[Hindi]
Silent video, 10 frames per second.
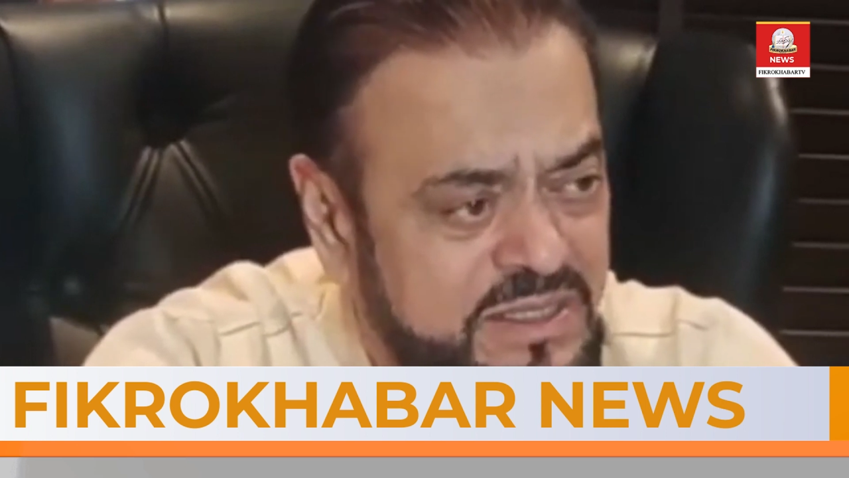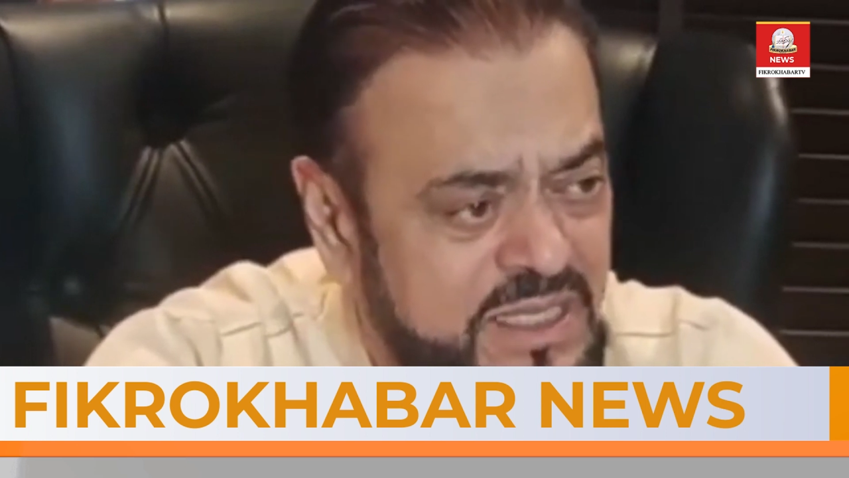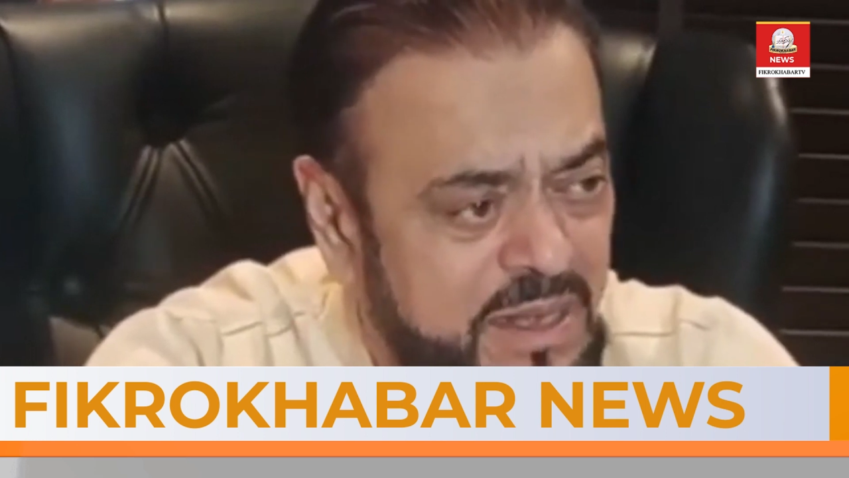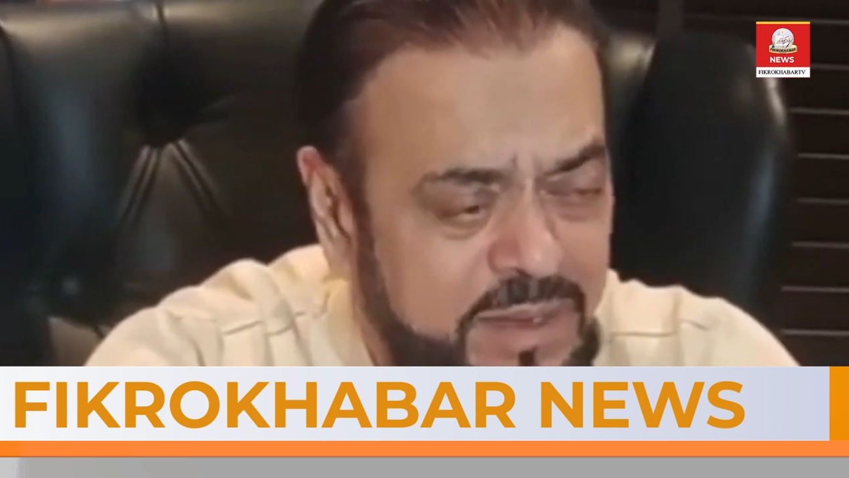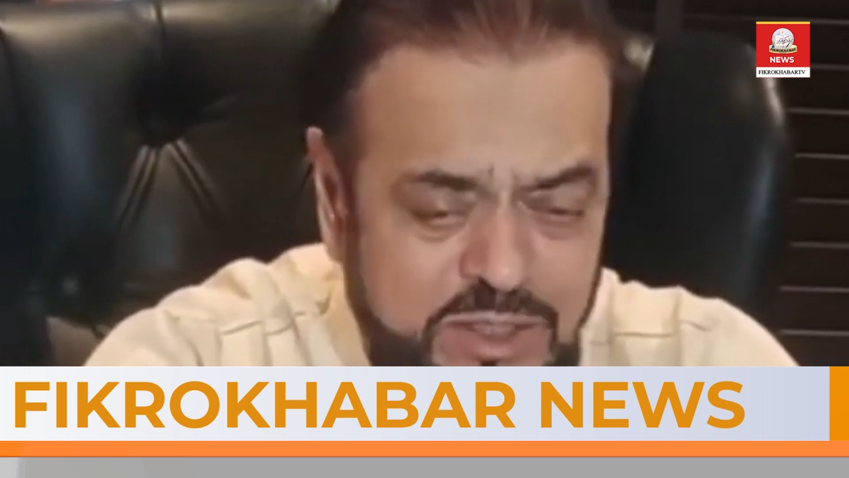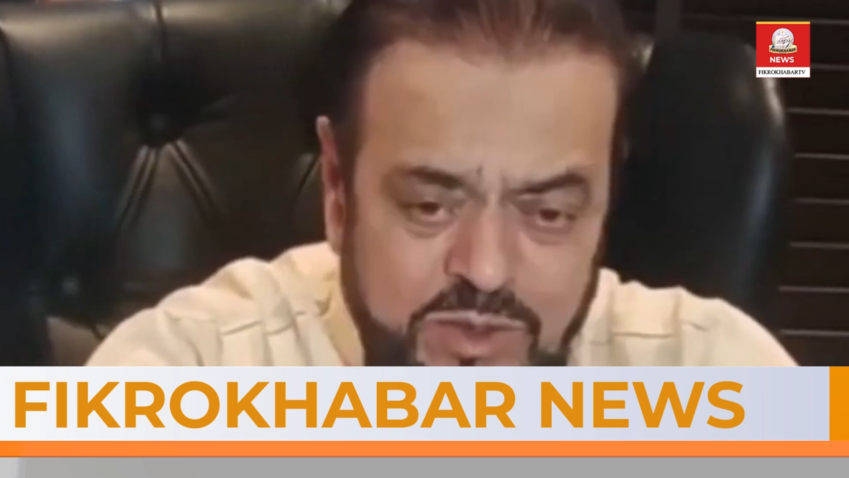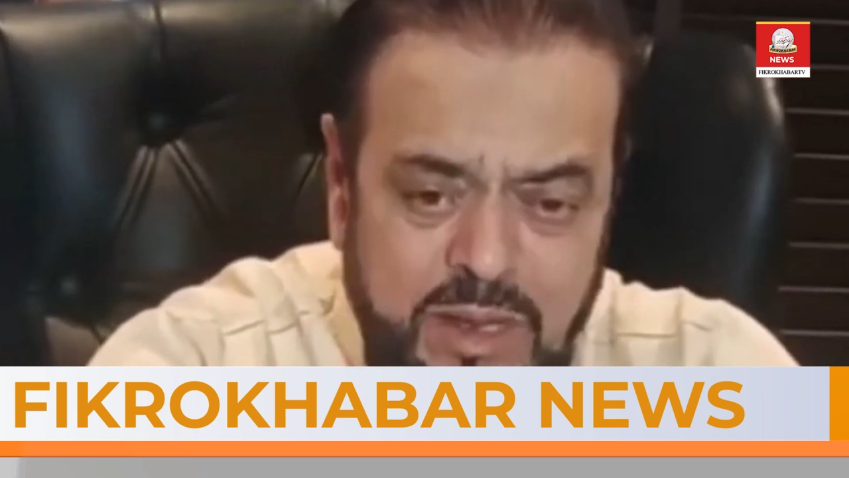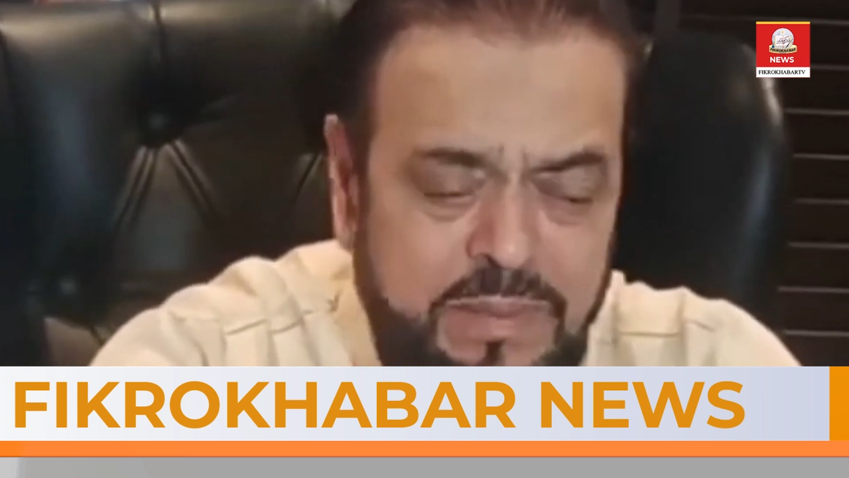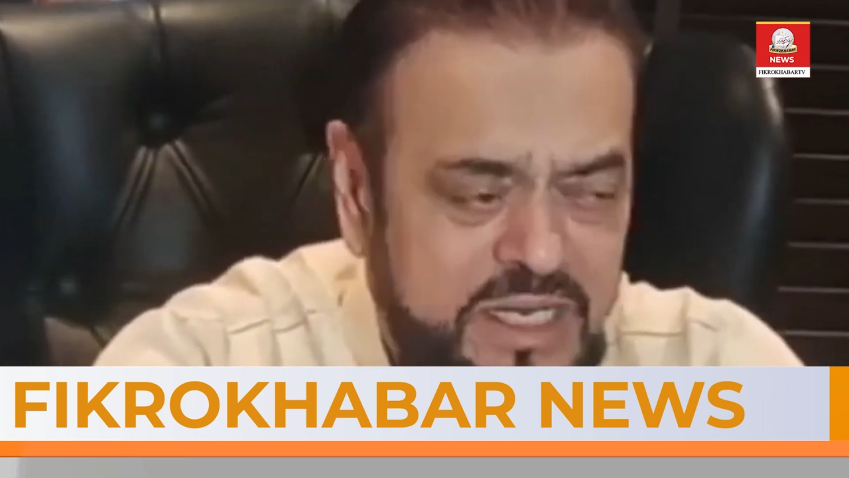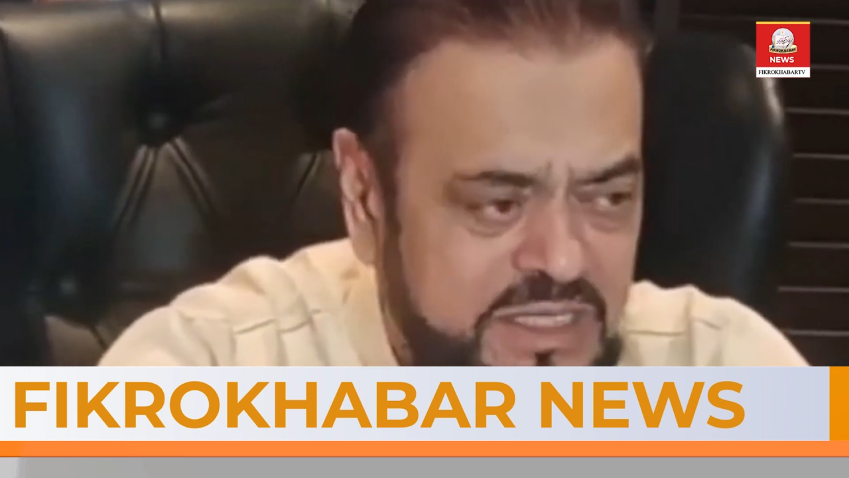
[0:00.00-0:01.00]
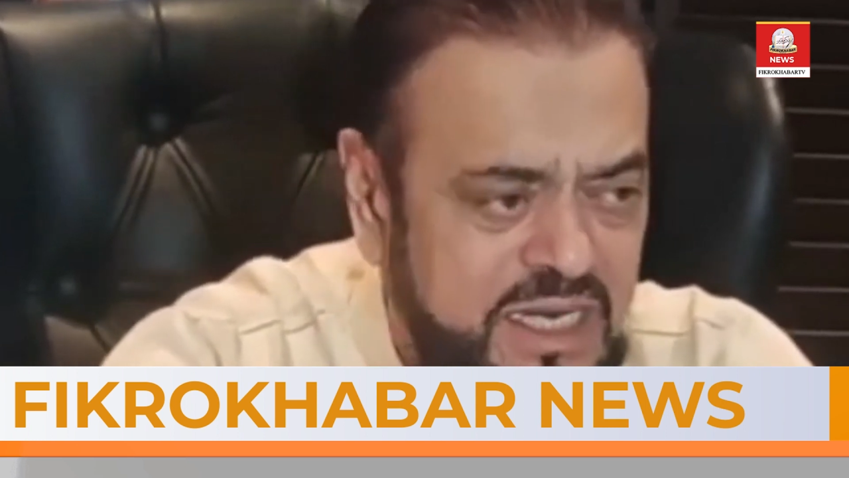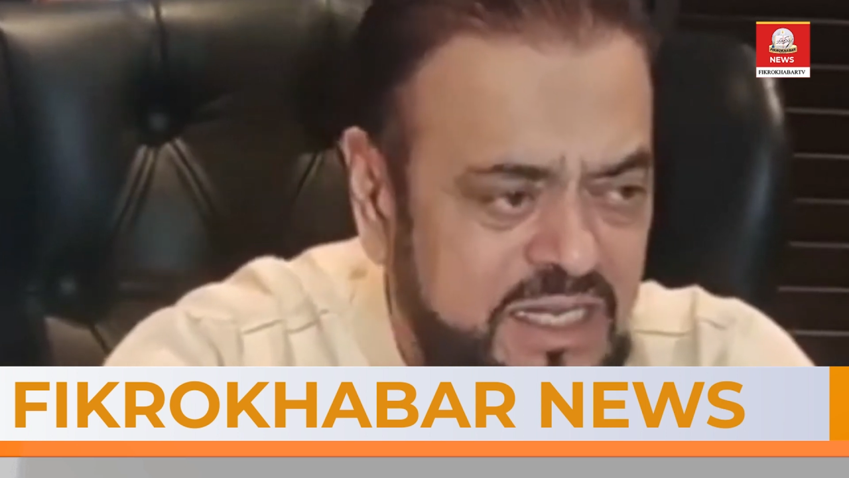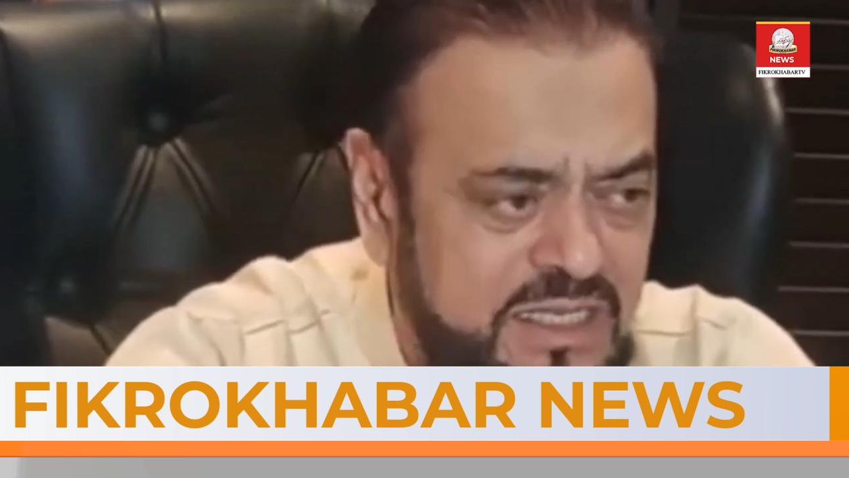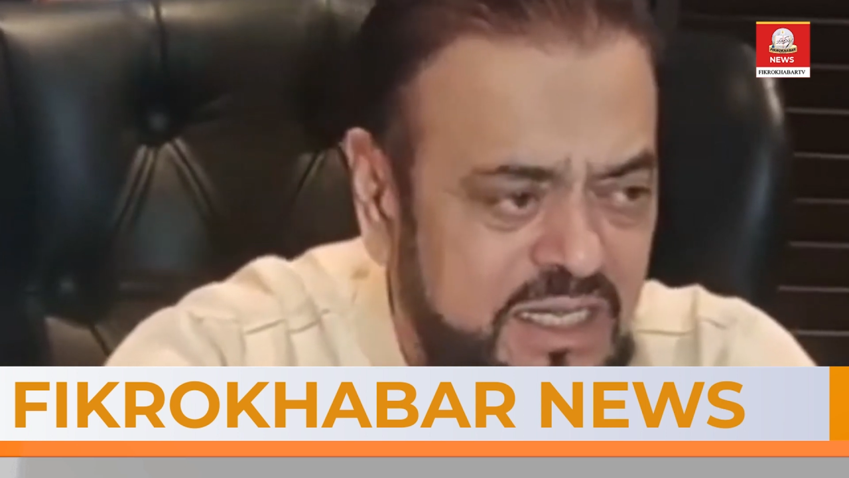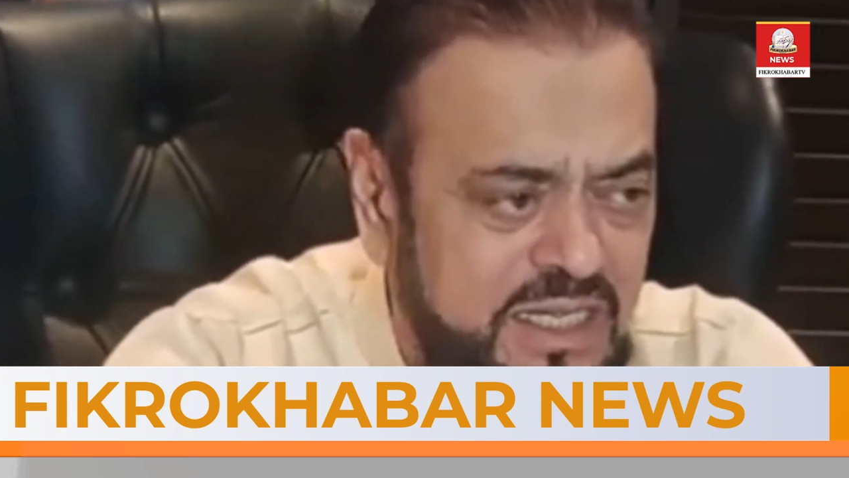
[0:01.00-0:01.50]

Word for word: बजता है बाजू वाले परेशान रहते